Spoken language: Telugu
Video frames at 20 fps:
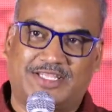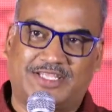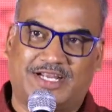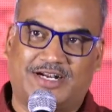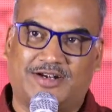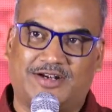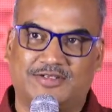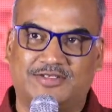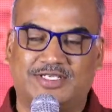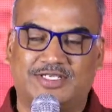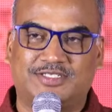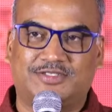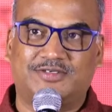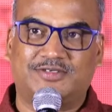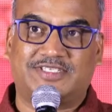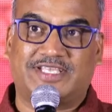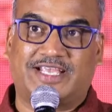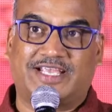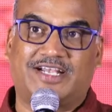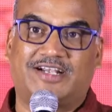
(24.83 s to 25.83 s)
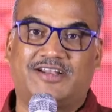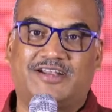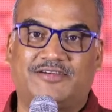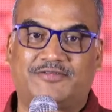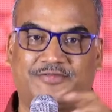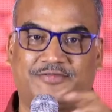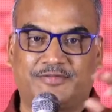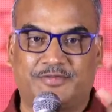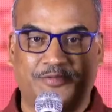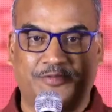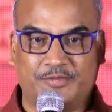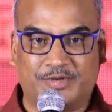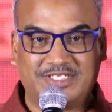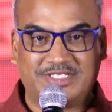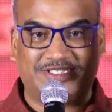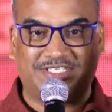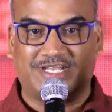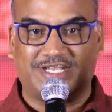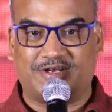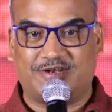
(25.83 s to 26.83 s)
అట్లా చేస్తూ సెకండ్ హాఫ్
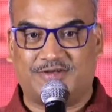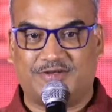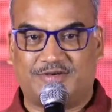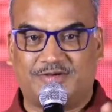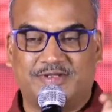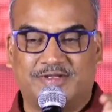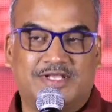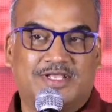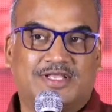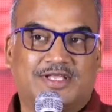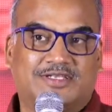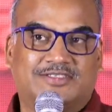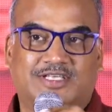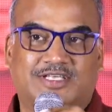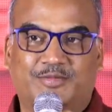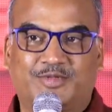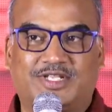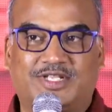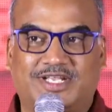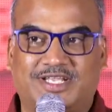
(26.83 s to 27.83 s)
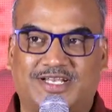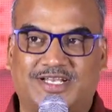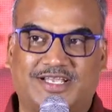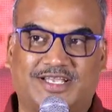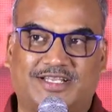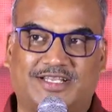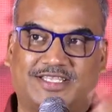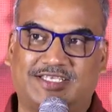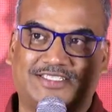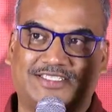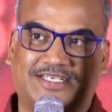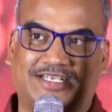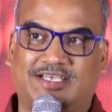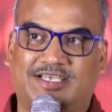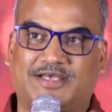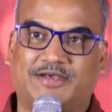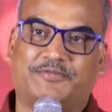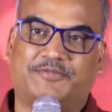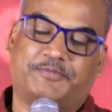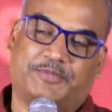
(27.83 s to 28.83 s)
ఒరిజినల్లో సముద్రకన్య గారు తీసిన
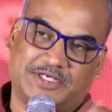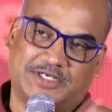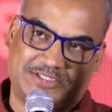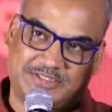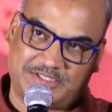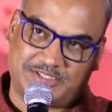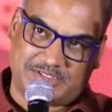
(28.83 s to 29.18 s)
ఫస్ట్